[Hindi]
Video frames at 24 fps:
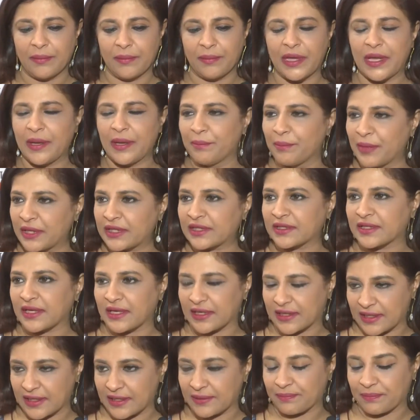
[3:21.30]
मैं हिम्मत
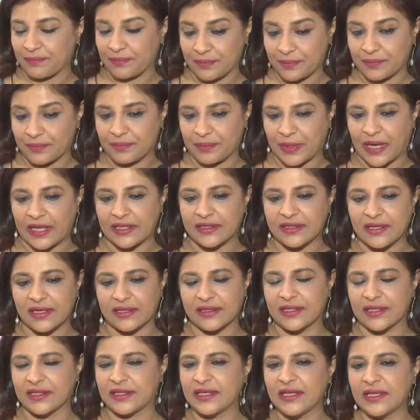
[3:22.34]
करके बात
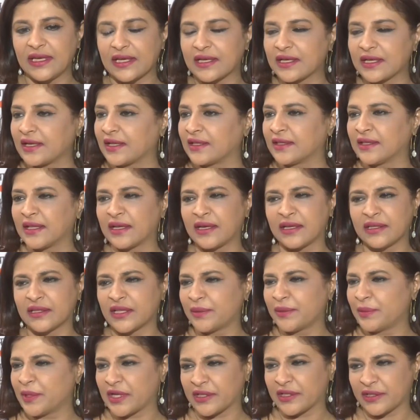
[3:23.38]
करती थी लेकिन अंदर
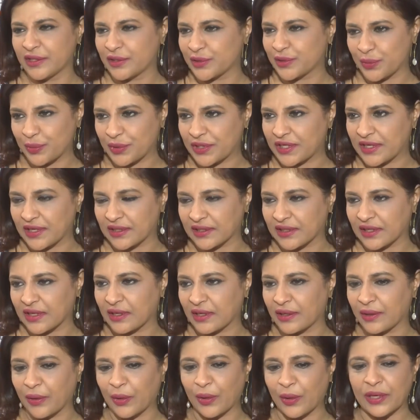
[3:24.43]
अंदर मेरा दिल टूट गया था
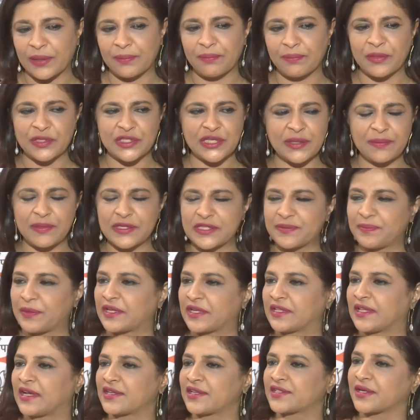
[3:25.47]
और मुझे बस
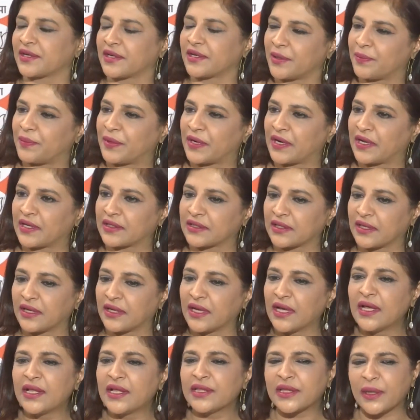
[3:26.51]
बर्दाश्त करना पड़ रहा था
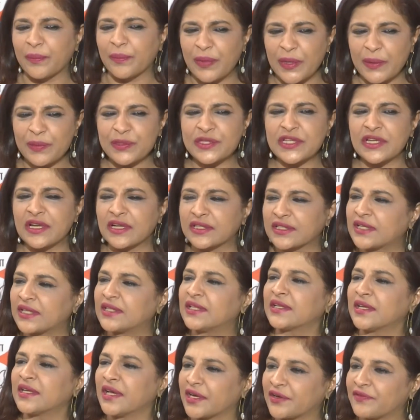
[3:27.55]
तब भी मुझे लगता
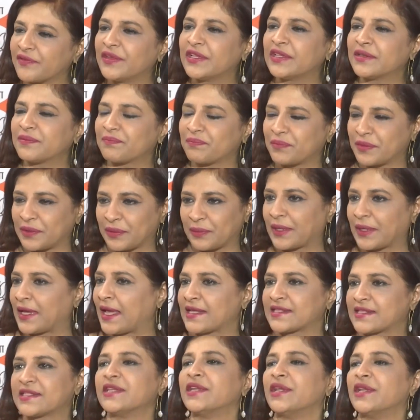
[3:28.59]
था कि अरविंद
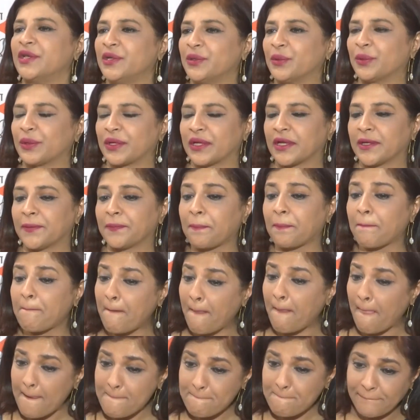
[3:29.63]
ऐसे नहीं होंगे
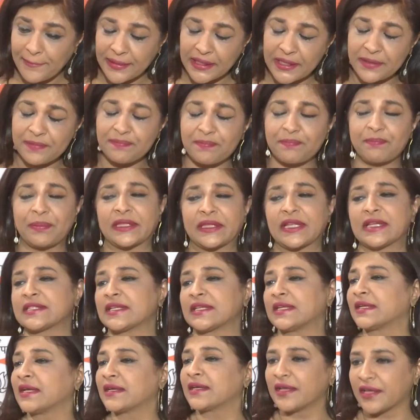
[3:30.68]
लेकिन पता
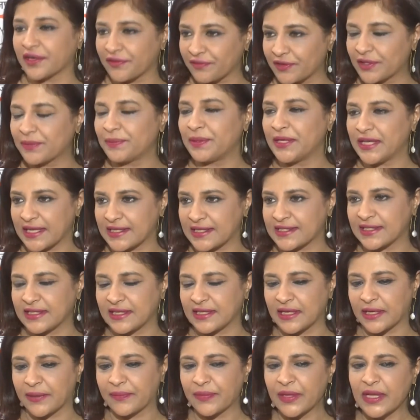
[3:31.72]
चल गया कि अरविंद भी ऐसी
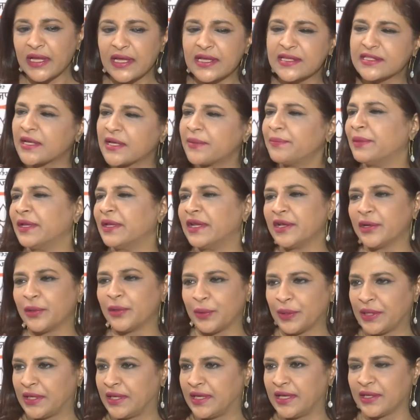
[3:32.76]
हैं सब मिले
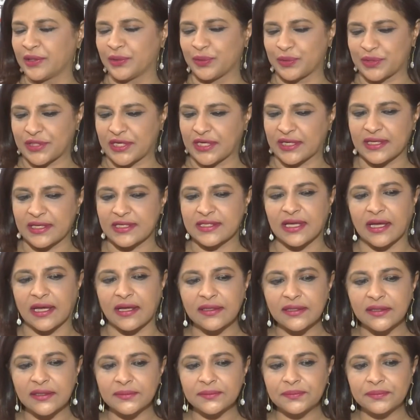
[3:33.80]
हुए हैं एक दूसरे के
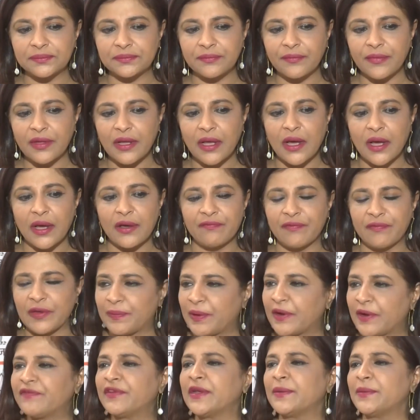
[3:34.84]
साथ
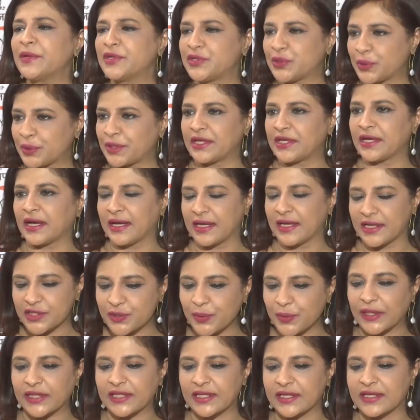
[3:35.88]
विभव ने भी जो किया है
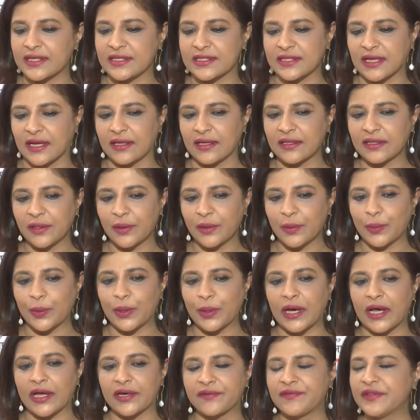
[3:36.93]
स्वाति के साथ वो
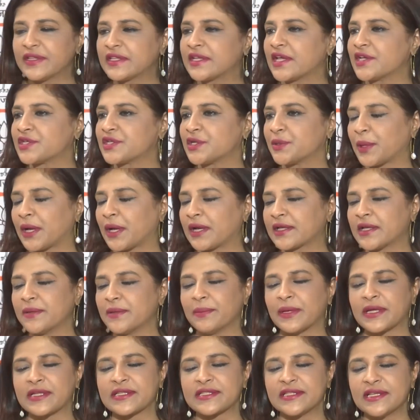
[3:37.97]
अरविंद केजरीवाल की
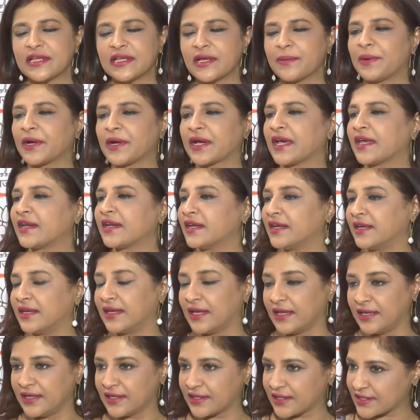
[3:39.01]
मर्जी के बगैर
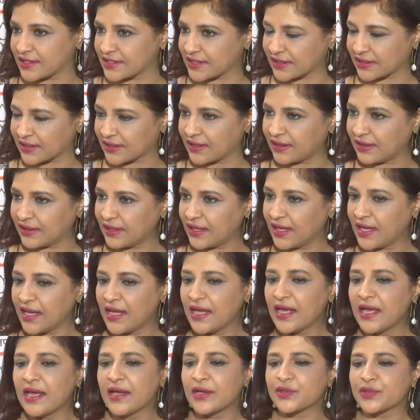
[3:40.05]
नहीं कर सकता
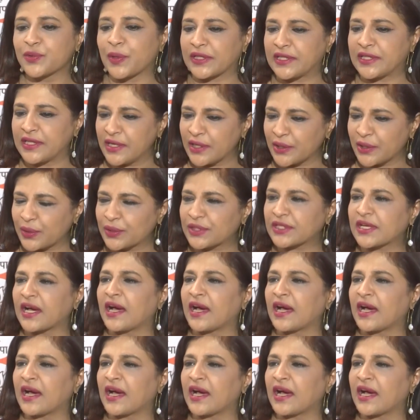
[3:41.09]
स्वाति ने खुद